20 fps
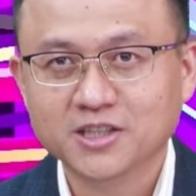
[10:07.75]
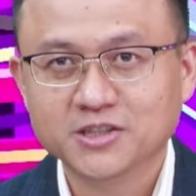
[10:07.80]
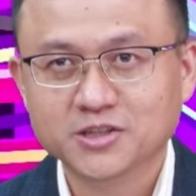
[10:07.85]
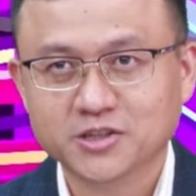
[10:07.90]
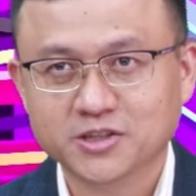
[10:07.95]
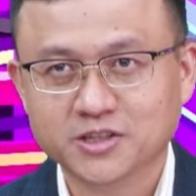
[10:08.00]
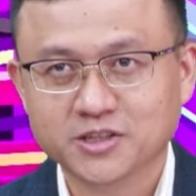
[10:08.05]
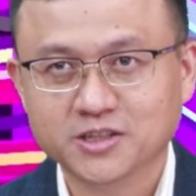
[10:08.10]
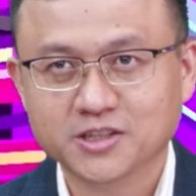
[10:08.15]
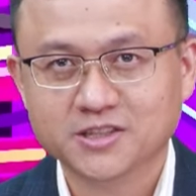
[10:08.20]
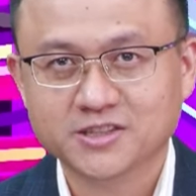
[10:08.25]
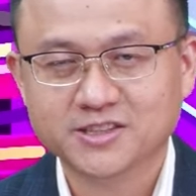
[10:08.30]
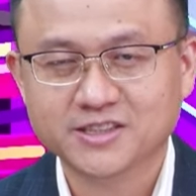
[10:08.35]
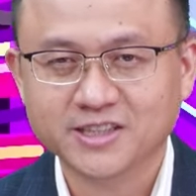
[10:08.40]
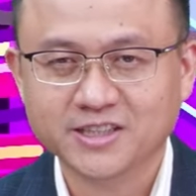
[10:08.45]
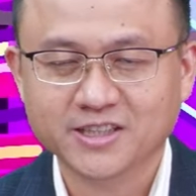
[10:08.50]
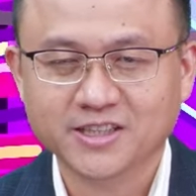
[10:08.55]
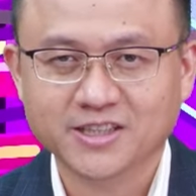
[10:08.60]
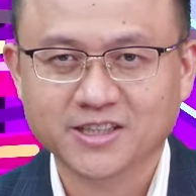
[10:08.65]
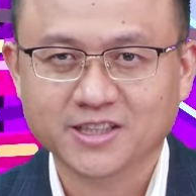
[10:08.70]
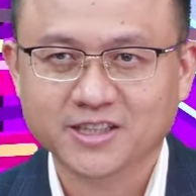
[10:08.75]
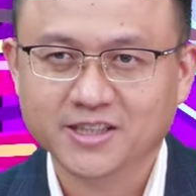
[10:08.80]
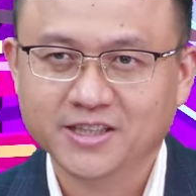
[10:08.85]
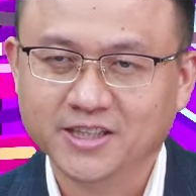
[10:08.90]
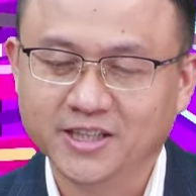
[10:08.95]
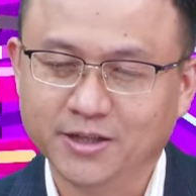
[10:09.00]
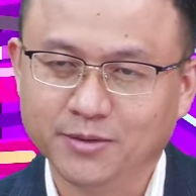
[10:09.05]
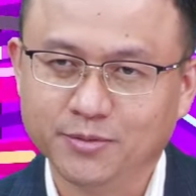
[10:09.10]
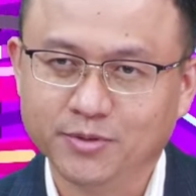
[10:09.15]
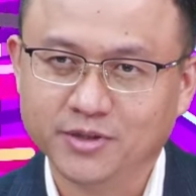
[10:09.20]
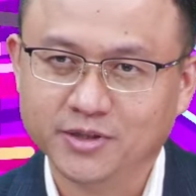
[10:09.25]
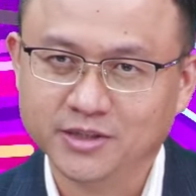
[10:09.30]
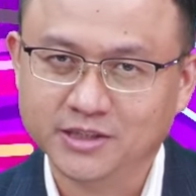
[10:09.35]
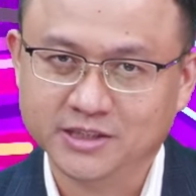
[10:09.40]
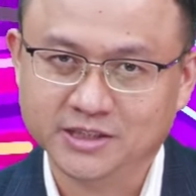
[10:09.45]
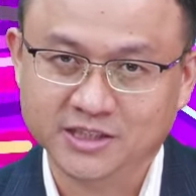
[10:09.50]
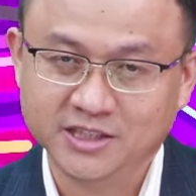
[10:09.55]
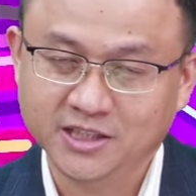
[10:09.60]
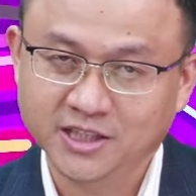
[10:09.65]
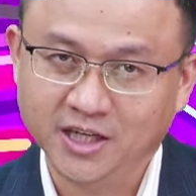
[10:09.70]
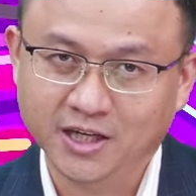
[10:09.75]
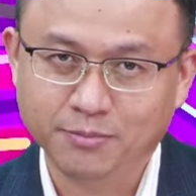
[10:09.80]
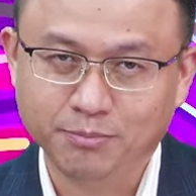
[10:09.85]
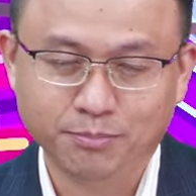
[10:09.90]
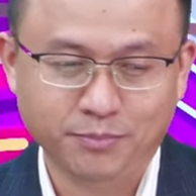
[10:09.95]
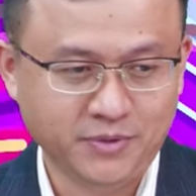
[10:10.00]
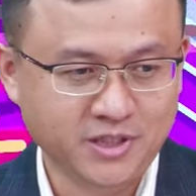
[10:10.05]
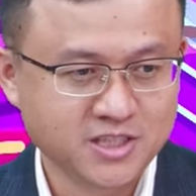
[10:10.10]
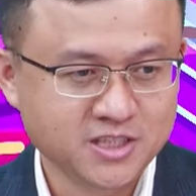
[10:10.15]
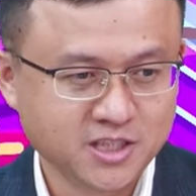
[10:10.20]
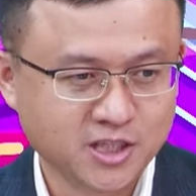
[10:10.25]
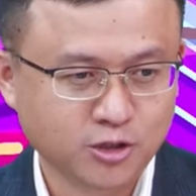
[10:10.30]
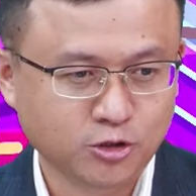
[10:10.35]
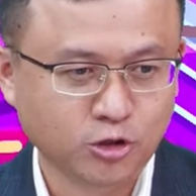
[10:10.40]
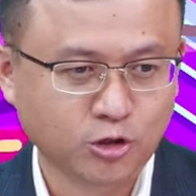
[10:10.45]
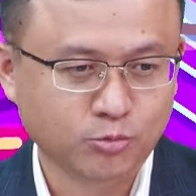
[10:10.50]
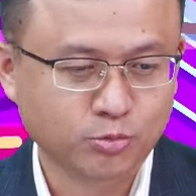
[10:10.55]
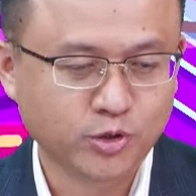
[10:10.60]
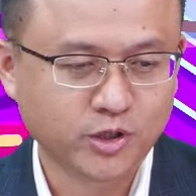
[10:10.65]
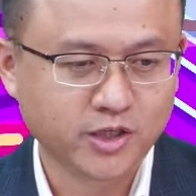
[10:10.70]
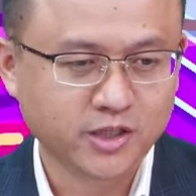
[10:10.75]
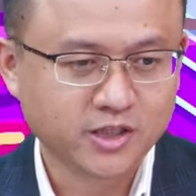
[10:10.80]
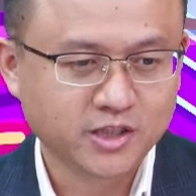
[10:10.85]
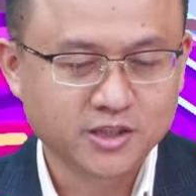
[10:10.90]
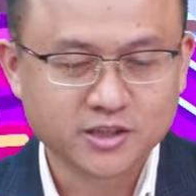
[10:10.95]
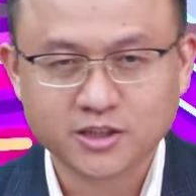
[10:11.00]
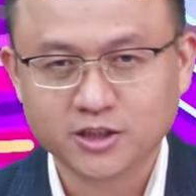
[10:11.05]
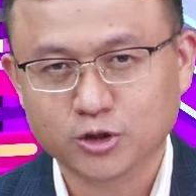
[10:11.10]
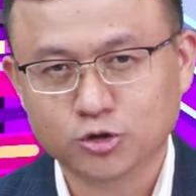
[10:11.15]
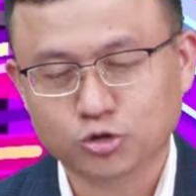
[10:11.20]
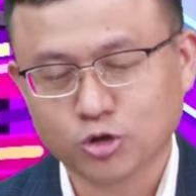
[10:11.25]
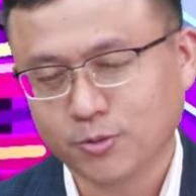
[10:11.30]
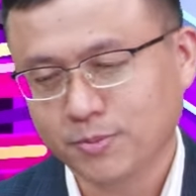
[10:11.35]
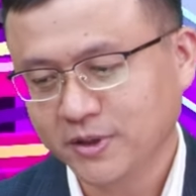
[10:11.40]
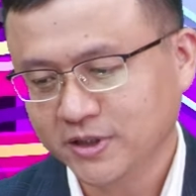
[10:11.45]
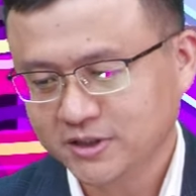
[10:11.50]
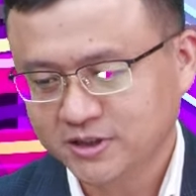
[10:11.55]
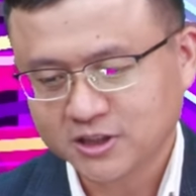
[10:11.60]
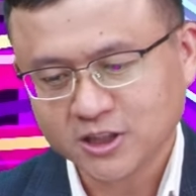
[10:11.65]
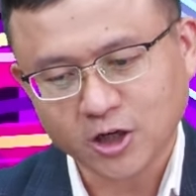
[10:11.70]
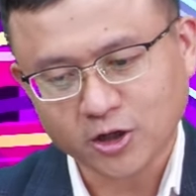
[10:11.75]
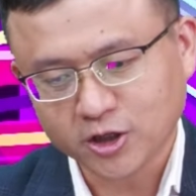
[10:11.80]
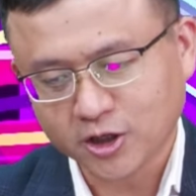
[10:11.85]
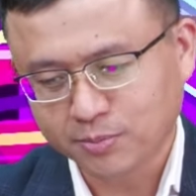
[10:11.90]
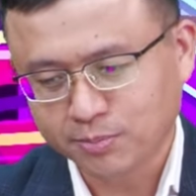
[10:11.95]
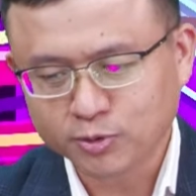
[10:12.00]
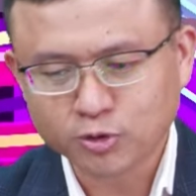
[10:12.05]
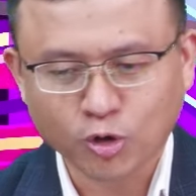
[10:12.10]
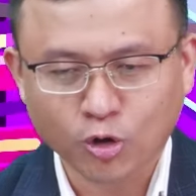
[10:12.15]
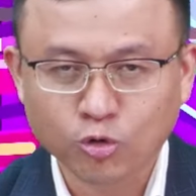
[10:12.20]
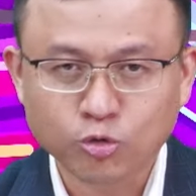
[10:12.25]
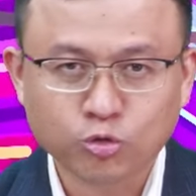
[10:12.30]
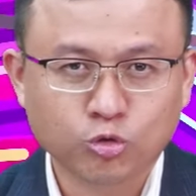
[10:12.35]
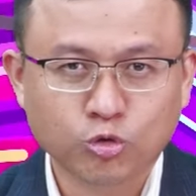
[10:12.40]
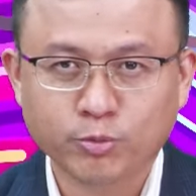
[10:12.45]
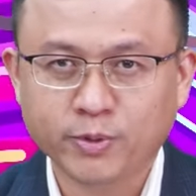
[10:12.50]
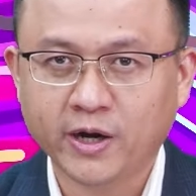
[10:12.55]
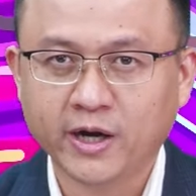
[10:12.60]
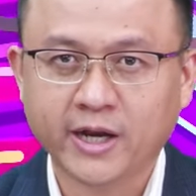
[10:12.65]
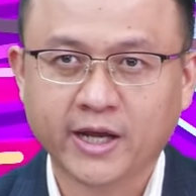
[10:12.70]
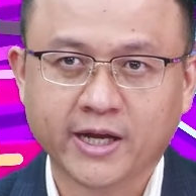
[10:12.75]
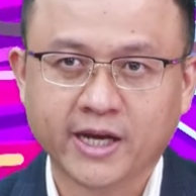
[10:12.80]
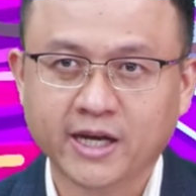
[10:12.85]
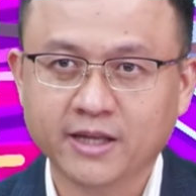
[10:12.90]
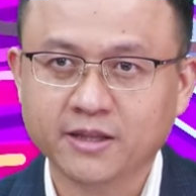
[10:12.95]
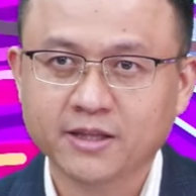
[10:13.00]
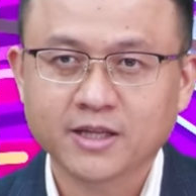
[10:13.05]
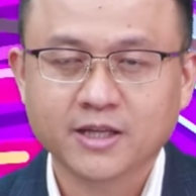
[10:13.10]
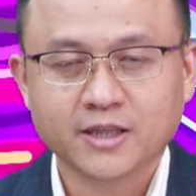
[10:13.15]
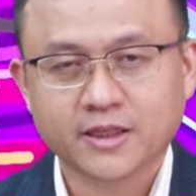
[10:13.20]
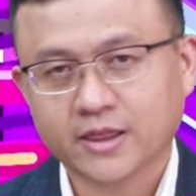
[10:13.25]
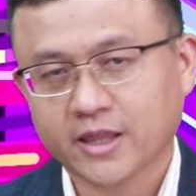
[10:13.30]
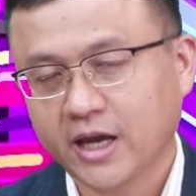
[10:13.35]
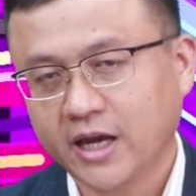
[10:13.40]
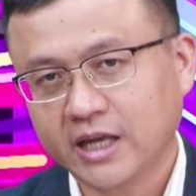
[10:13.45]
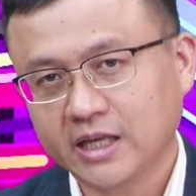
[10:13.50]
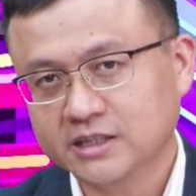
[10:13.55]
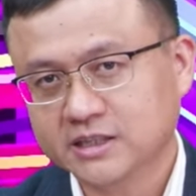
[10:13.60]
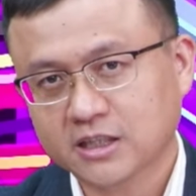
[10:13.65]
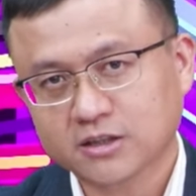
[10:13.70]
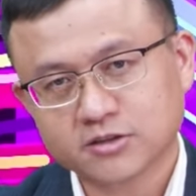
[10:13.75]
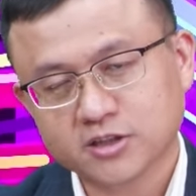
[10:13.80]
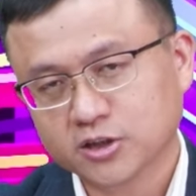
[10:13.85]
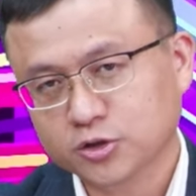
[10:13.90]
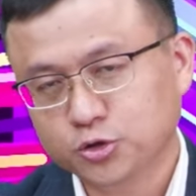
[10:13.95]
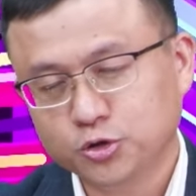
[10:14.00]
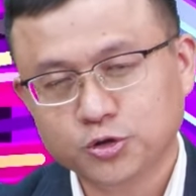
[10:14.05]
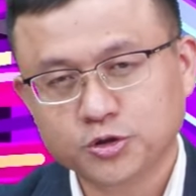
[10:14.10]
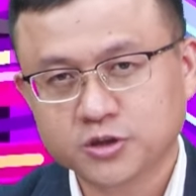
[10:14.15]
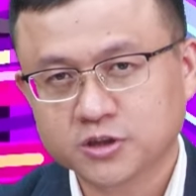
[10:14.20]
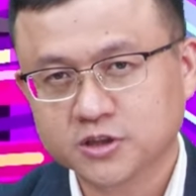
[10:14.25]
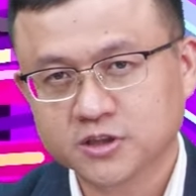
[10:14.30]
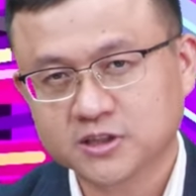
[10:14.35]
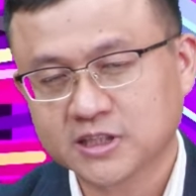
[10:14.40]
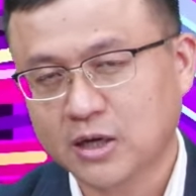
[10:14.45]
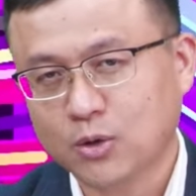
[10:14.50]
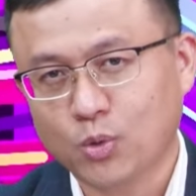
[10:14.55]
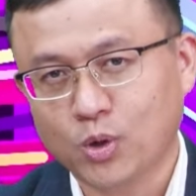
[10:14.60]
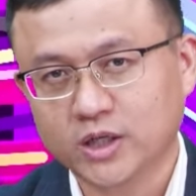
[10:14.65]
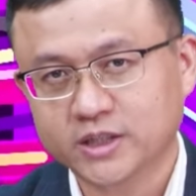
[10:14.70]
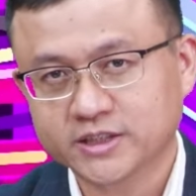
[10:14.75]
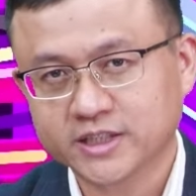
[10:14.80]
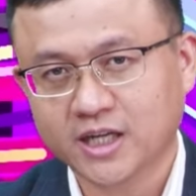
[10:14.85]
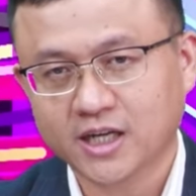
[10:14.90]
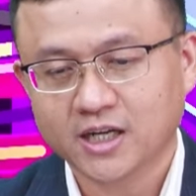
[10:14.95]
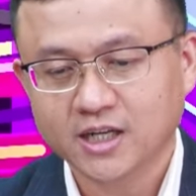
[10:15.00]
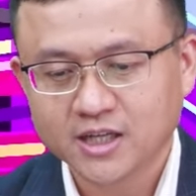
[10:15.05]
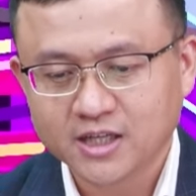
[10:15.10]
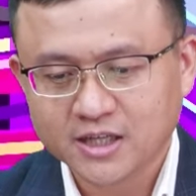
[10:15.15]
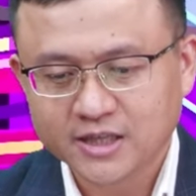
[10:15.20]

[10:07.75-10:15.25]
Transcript: 就是这里你已经很明显的头部了，你随便叫一个不懂股票来看，他也知道这个趋势是在往下。